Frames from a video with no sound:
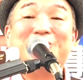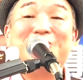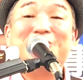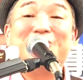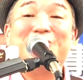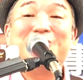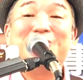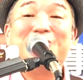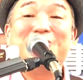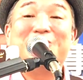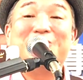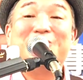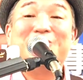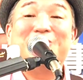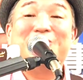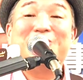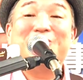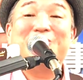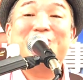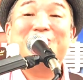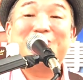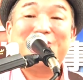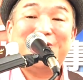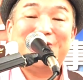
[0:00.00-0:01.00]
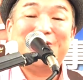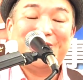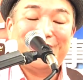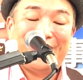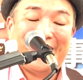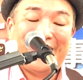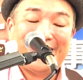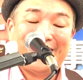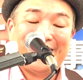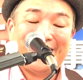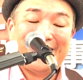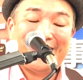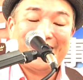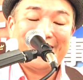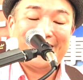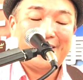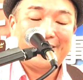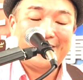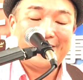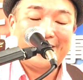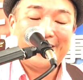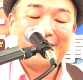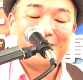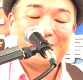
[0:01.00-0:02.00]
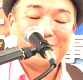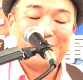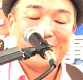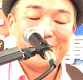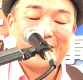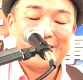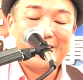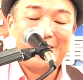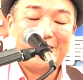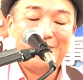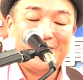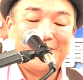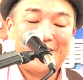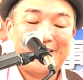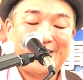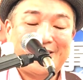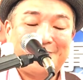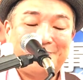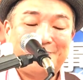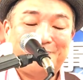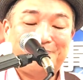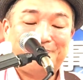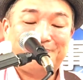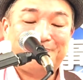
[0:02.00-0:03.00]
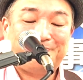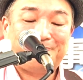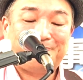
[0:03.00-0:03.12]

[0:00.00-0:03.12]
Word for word: くあなたを清めてくださいます